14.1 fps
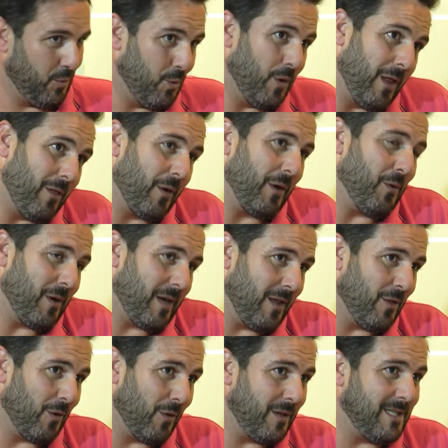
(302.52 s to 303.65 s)
jurados
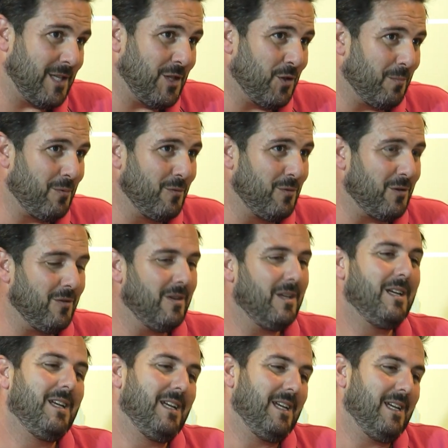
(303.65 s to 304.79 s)
recogiendo los distintos puntos
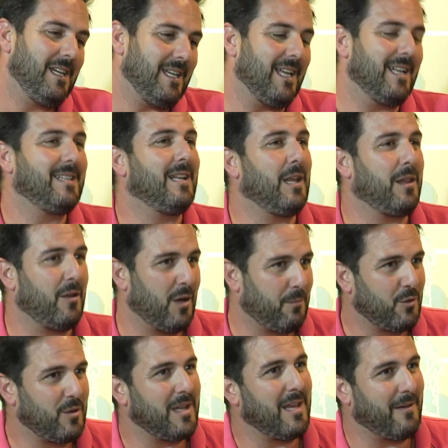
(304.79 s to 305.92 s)
y el seleccionado
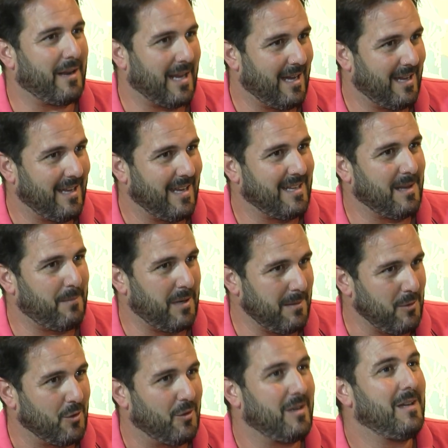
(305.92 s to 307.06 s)
pues, se llevará ese
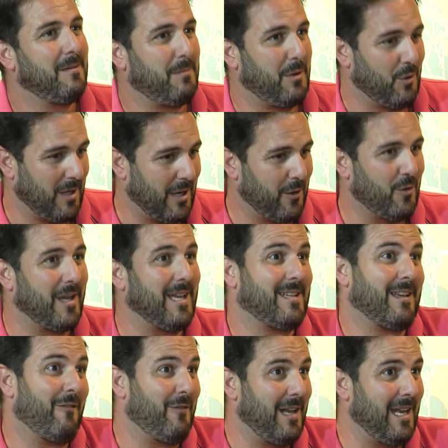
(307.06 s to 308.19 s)
premio. Pero claro,
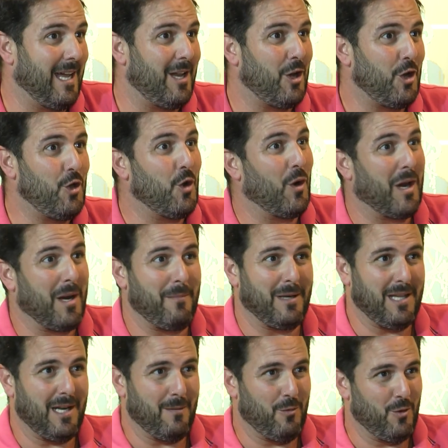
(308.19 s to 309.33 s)
esas velas no las
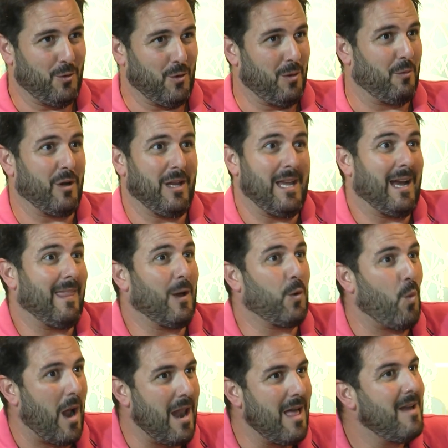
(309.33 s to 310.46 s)
repartiremos nosotros, porque ya cada
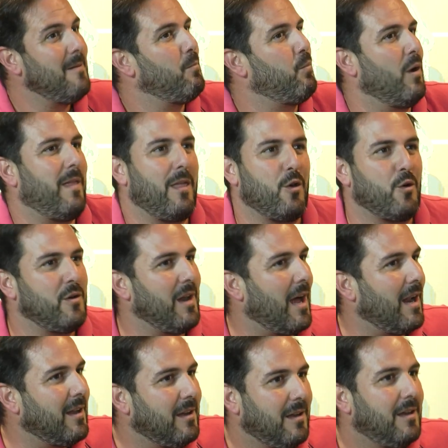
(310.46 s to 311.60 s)
cual puede poner la
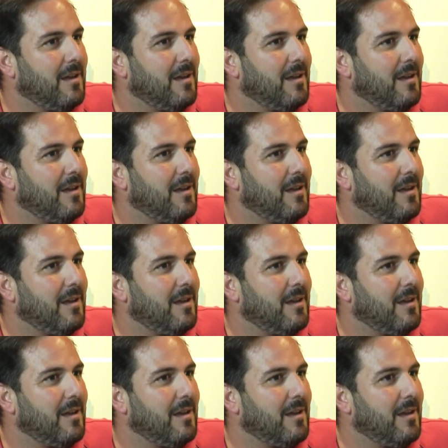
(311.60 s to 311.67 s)
suya,